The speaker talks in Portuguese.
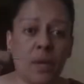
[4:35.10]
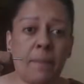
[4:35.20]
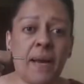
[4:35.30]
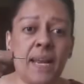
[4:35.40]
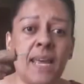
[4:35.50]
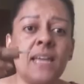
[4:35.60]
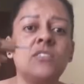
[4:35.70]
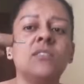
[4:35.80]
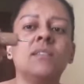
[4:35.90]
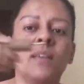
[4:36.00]
a
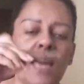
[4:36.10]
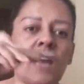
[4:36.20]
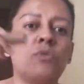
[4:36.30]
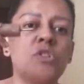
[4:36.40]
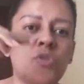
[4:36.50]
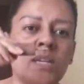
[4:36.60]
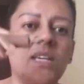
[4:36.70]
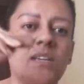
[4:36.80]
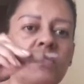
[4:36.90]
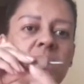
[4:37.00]
parede e é com isso
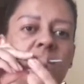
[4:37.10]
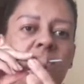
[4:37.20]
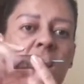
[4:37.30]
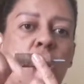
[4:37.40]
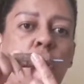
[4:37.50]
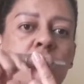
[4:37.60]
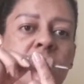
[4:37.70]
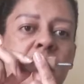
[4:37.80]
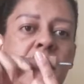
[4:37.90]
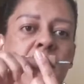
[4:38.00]
aqui que você vai
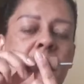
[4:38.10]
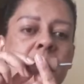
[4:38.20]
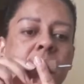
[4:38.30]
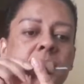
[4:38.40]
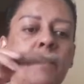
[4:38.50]
rosquear na